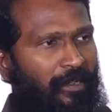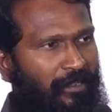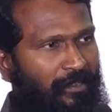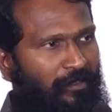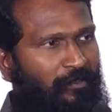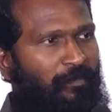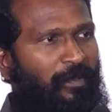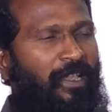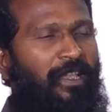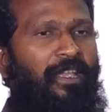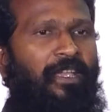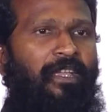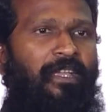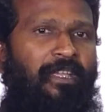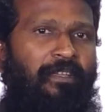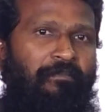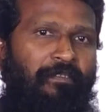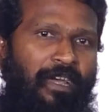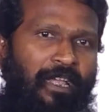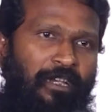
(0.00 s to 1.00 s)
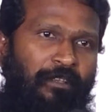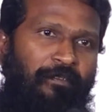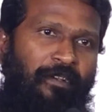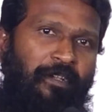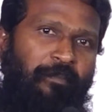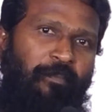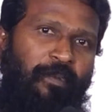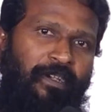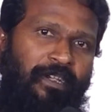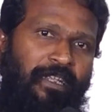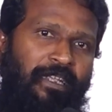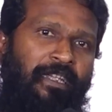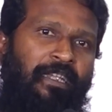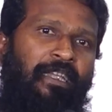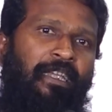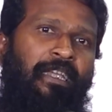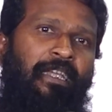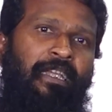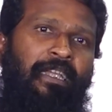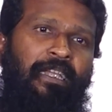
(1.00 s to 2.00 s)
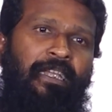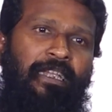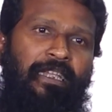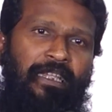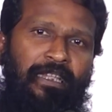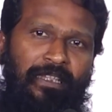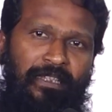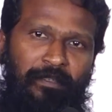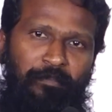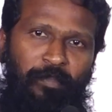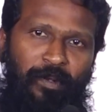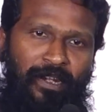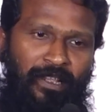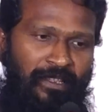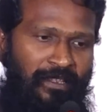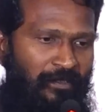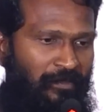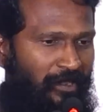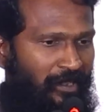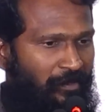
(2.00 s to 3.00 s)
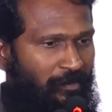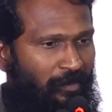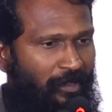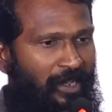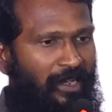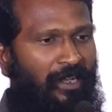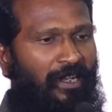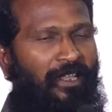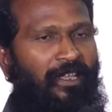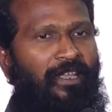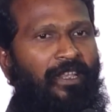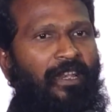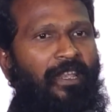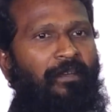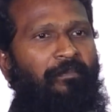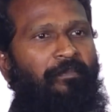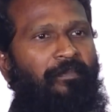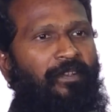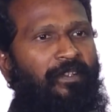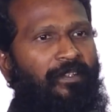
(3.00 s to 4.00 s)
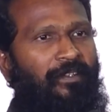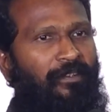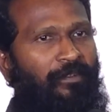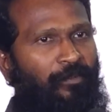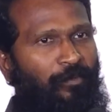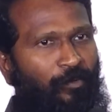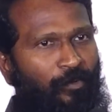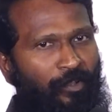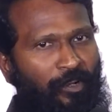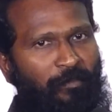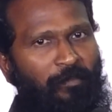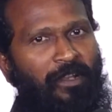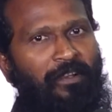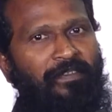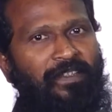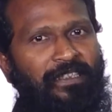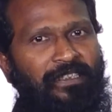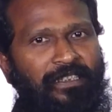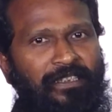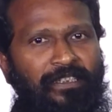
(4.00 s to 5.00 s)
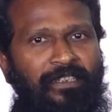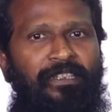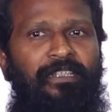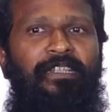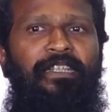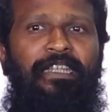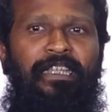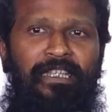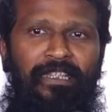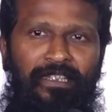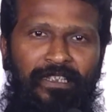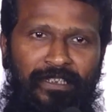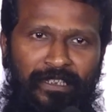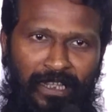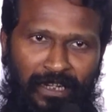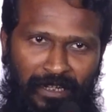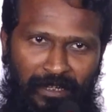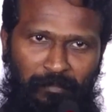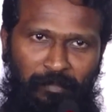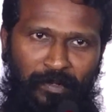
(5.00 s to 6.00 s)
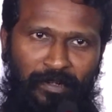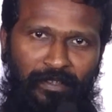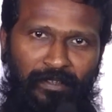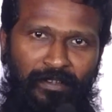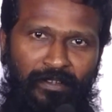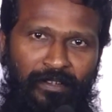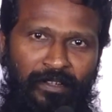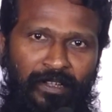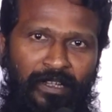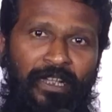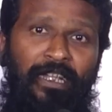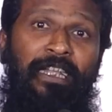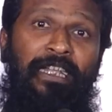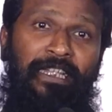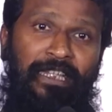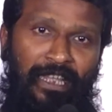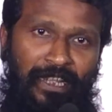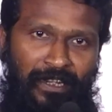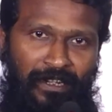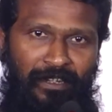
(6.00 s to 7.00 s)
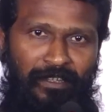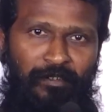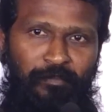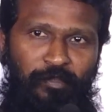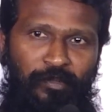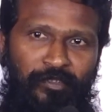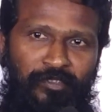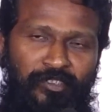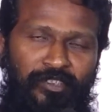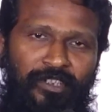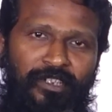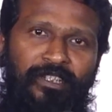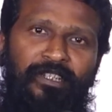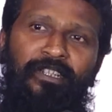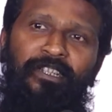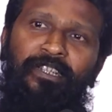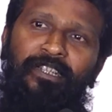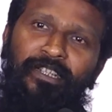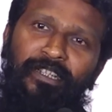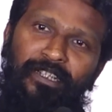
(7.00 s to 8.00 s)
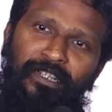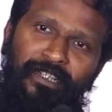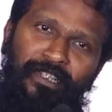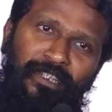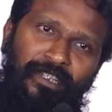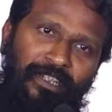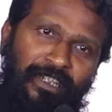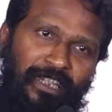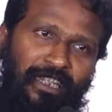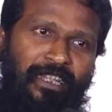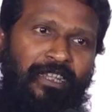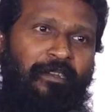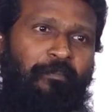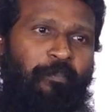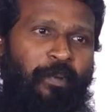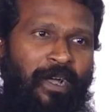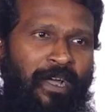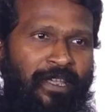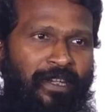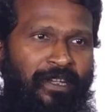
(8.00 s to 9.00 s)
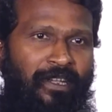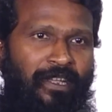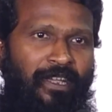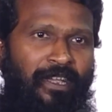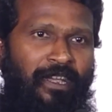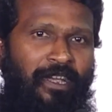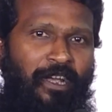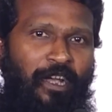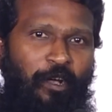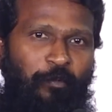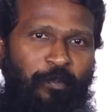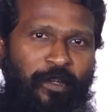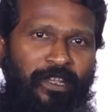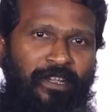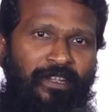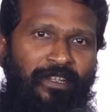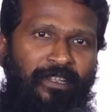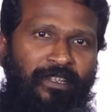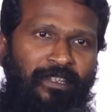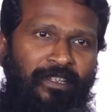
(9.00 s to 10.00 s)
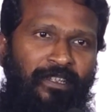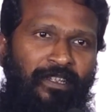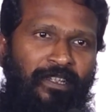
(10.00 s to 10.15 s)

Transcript: மட்டுமே இவாலுவேட் பண்ணி இந்த படத்தினுடைய குறைகளை எல்லாம் ஓரமாக வச்சுட்டு இது நல்ல படம் எங்களுக்கு பிடிச்சிருக்கு நீங்கள் பாருங்கள் அப்படின்னு